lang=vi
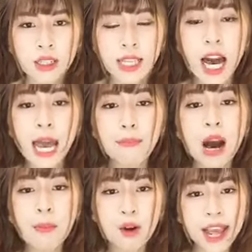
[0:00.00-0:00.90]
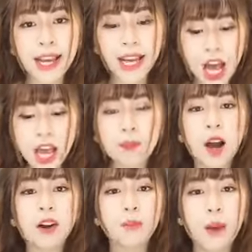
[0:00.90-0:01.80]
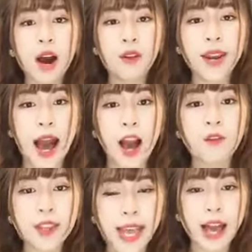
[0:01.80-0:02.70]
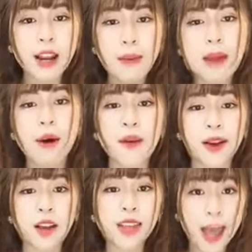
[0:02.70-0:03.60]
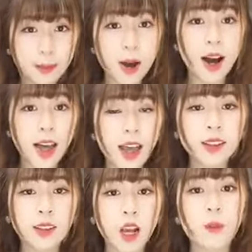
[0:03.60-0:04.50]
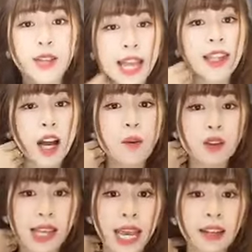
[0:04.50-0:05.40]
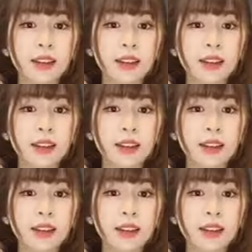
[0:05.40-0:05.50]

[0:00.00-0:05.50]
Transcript: chị ơi em M màu đen có em còn được M với đỏ với trắng là ba màu đều có size M hết còn màu trắng thì có một size S